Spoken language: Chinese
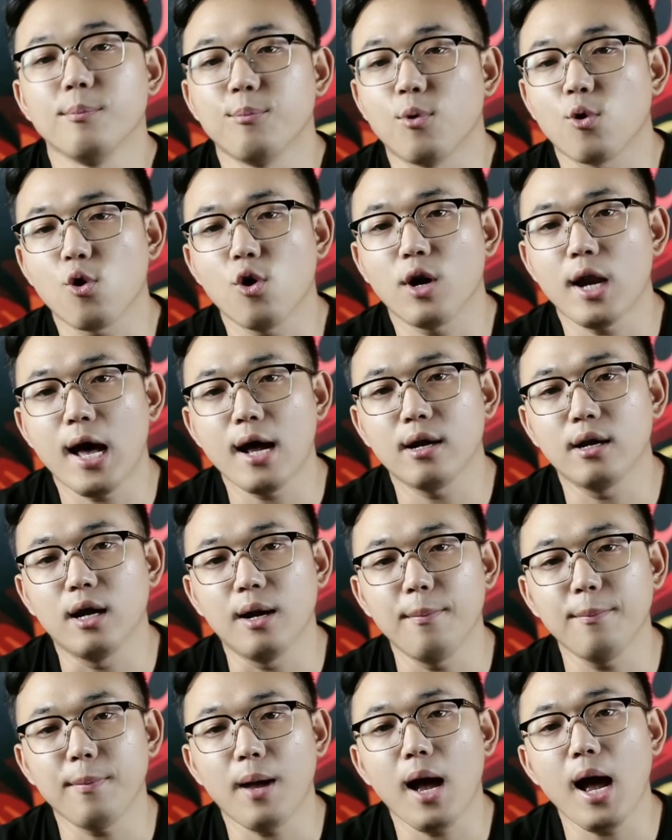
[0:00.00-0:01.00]
不过让
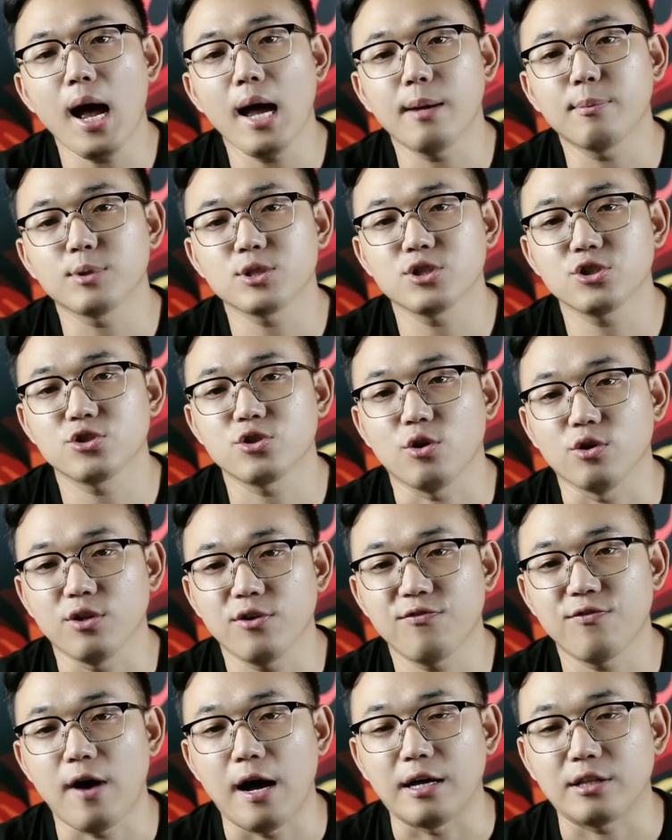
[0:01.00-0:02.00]
人爱不释手
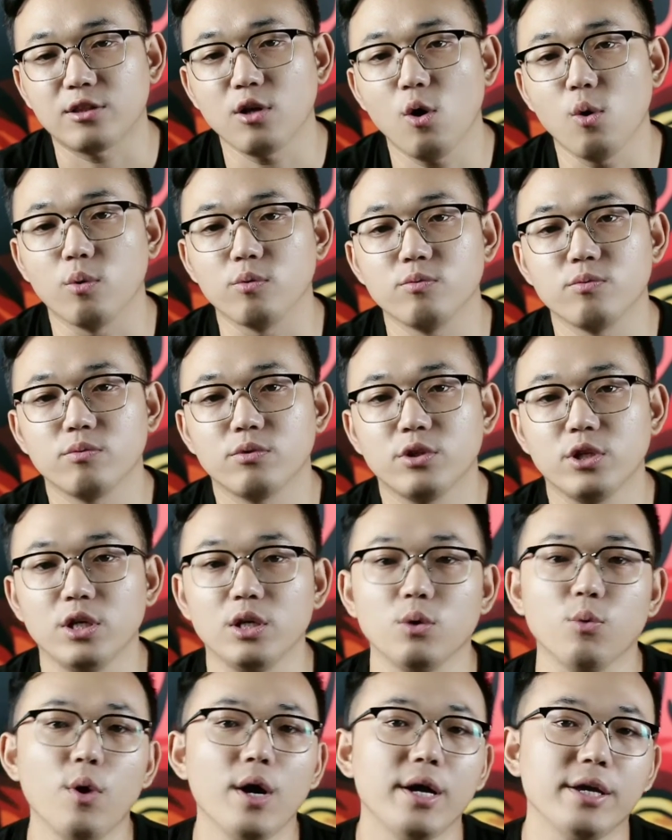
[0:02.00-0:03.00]
的法斗
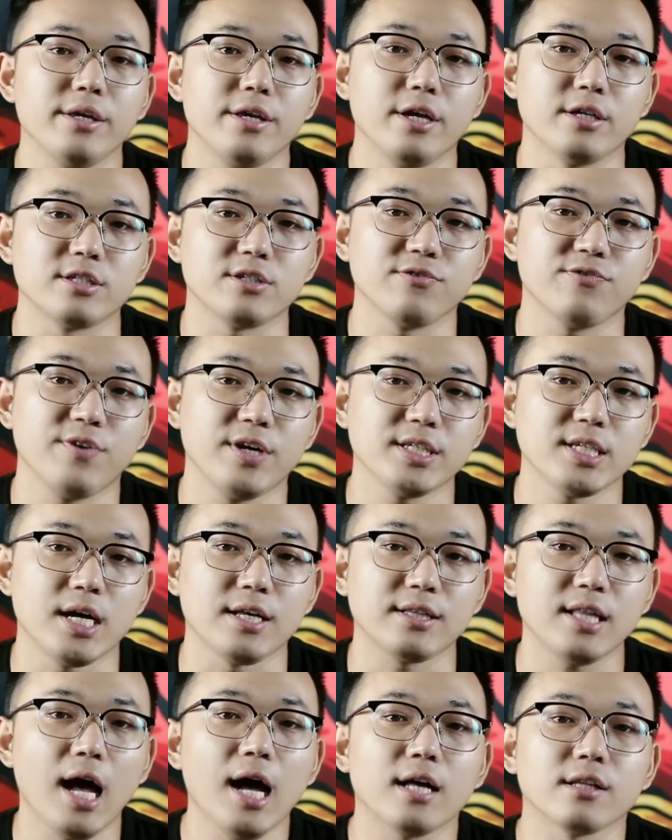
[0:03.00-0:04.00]
体味也是非
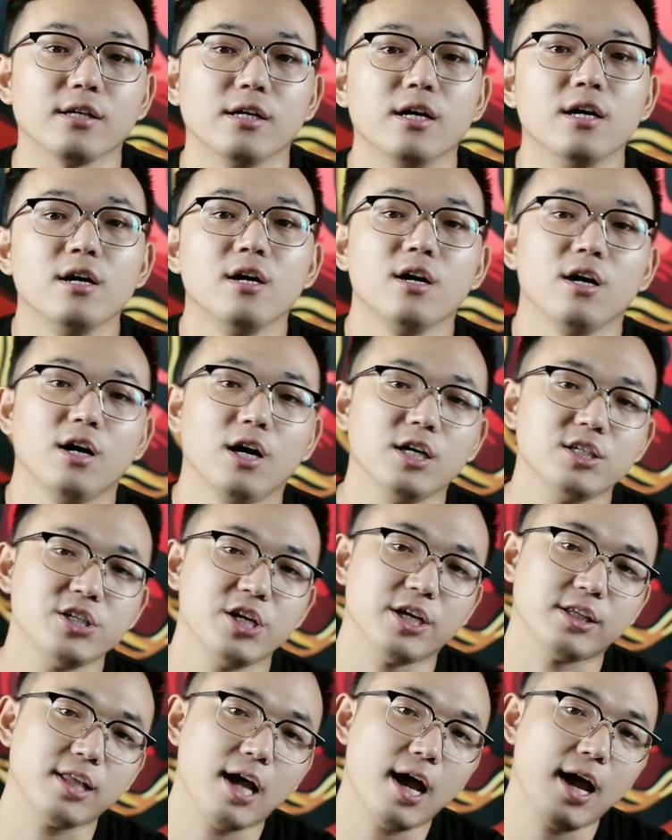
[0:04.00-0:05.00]
常大的。而
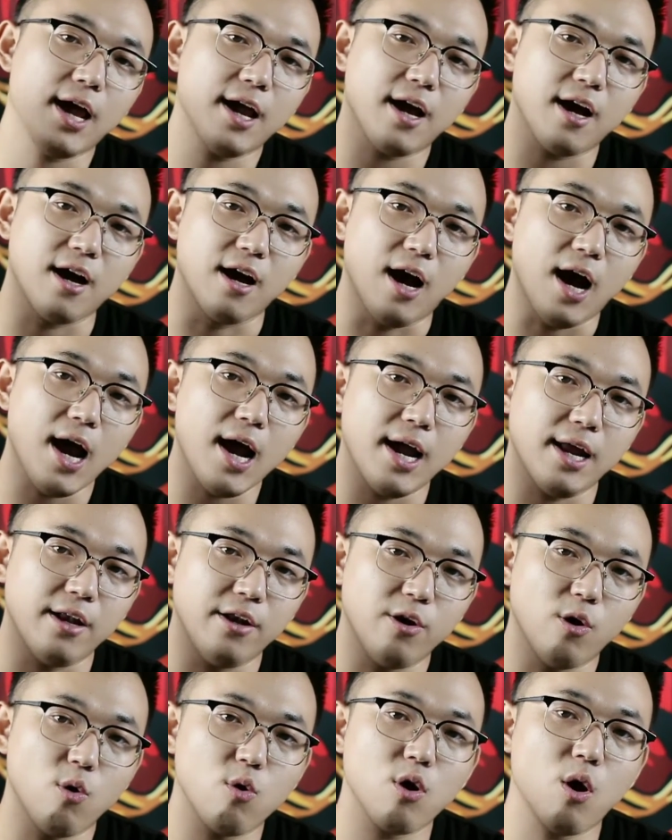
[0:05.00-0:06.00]
且它还很爱
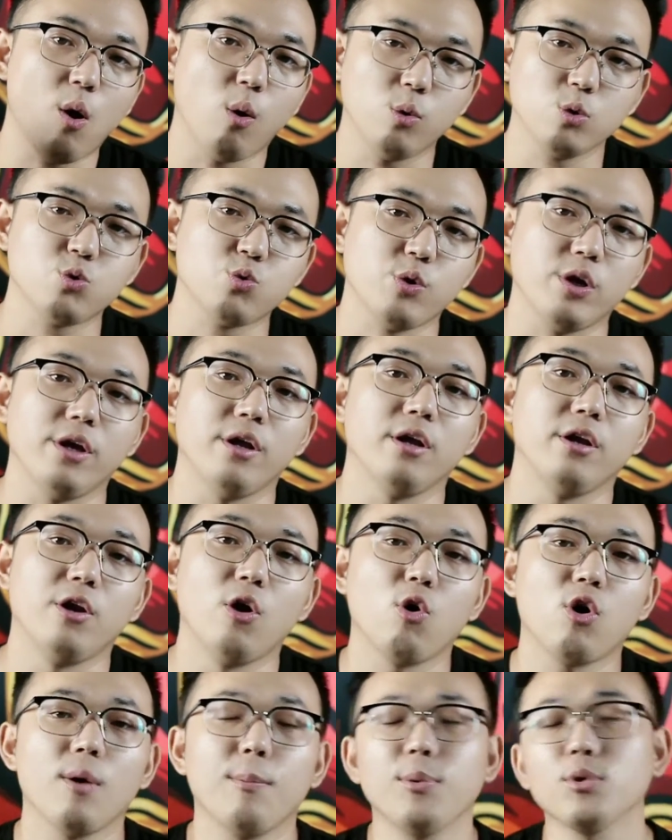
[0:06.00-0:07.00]
流口水，
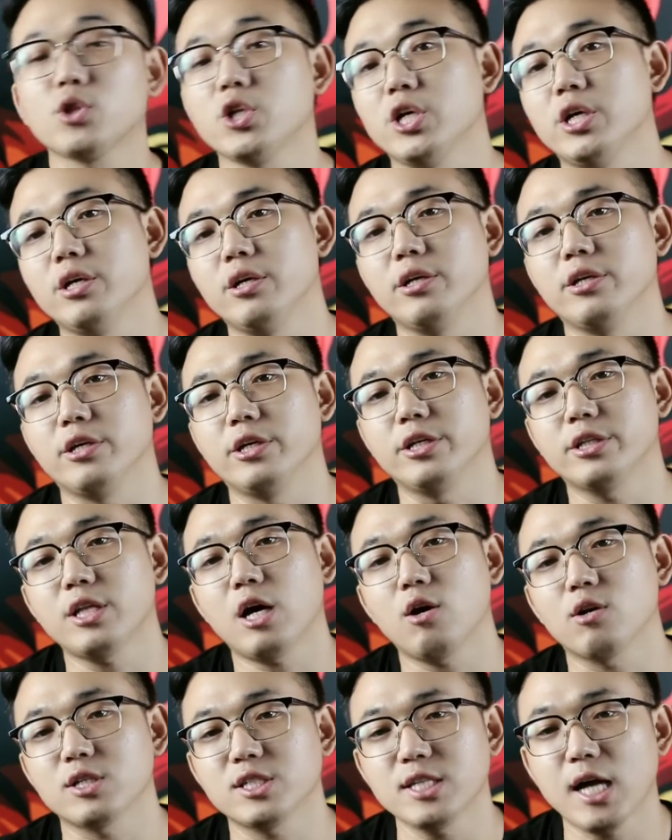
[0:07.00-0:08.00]
流个不停。一
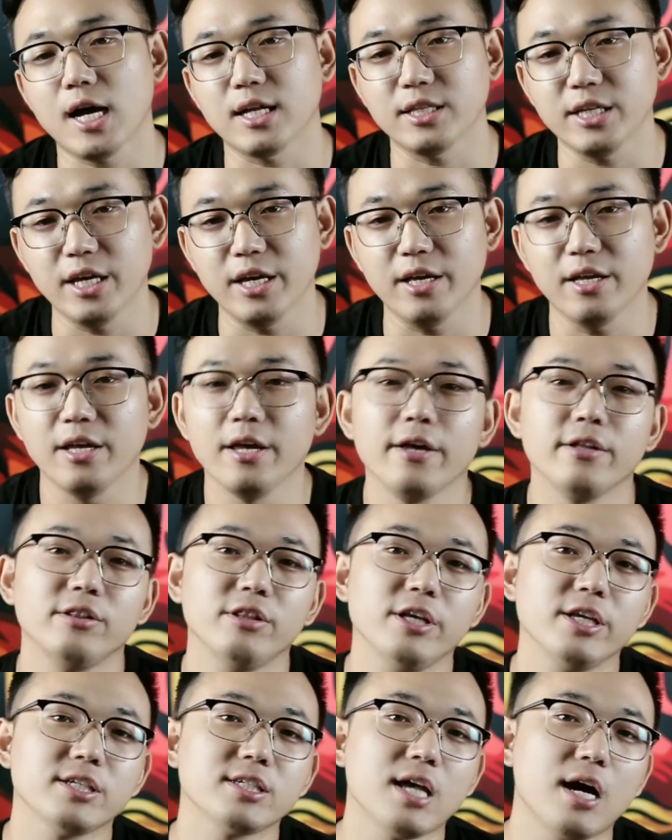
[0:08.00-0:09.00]
到了夏天，
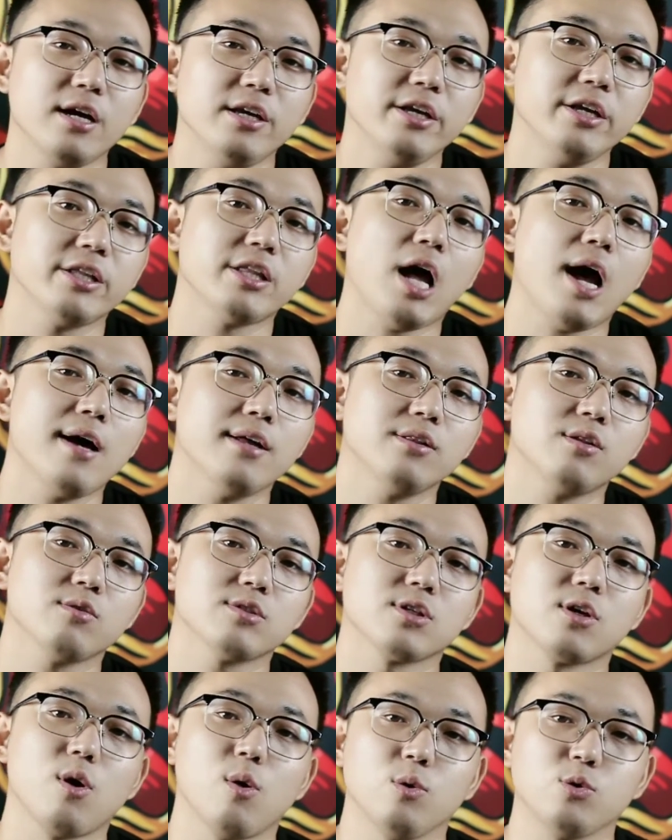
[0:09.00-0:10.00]
地上一滩都
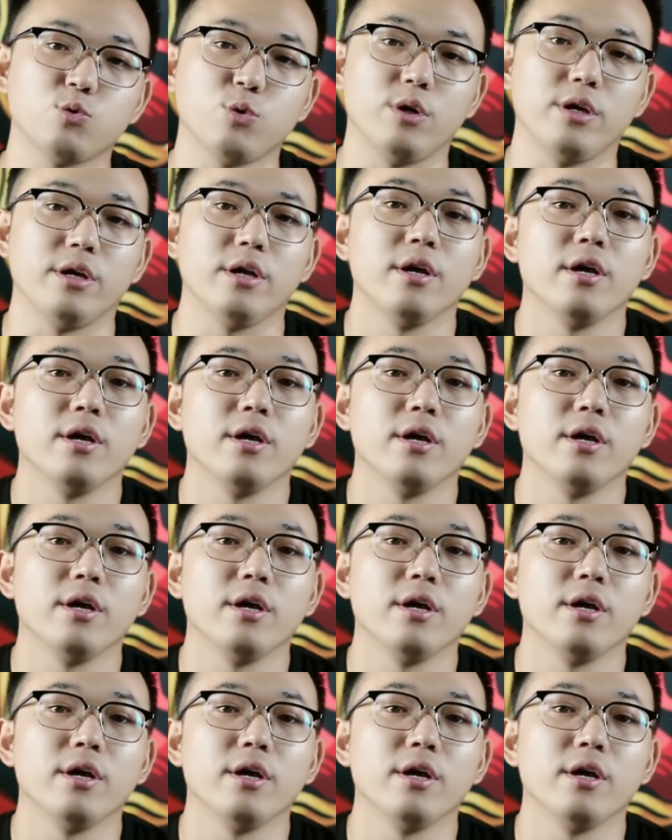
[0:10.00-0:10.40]
是狗水。